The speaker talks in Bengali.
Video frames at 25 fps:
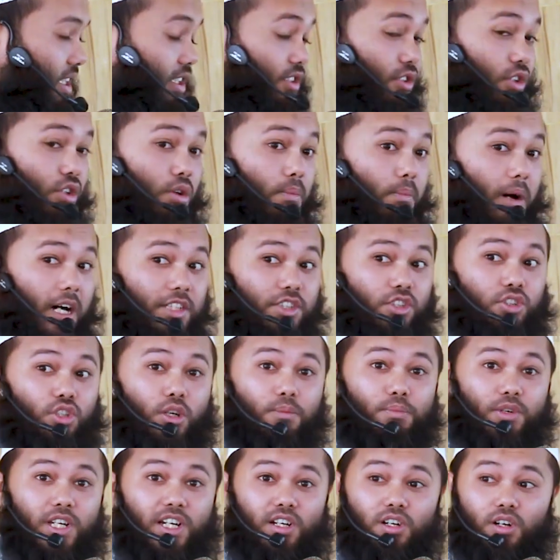এজন্য
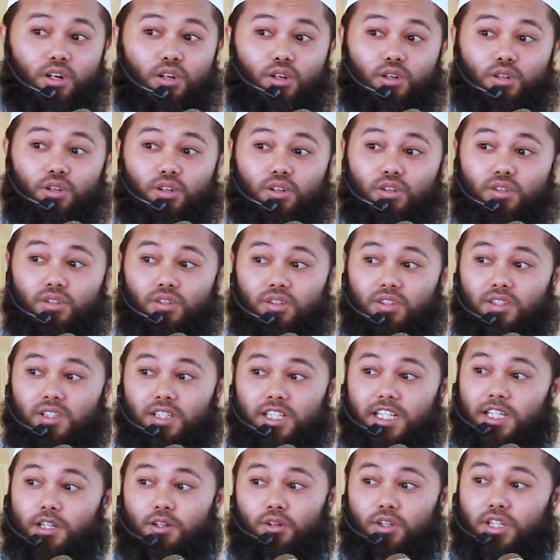মাধ্যমকে কখনো
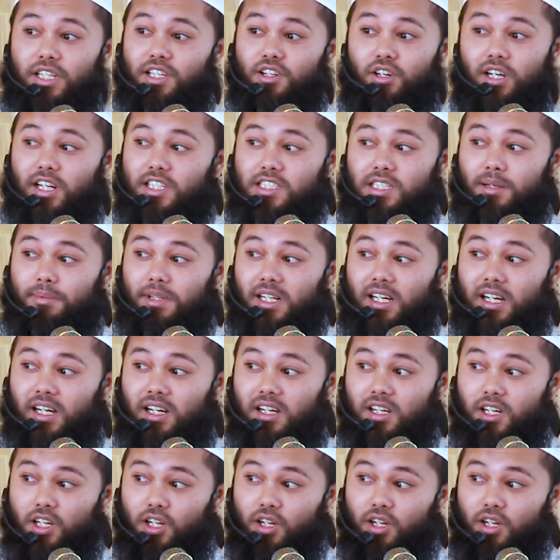কি করা যাবে না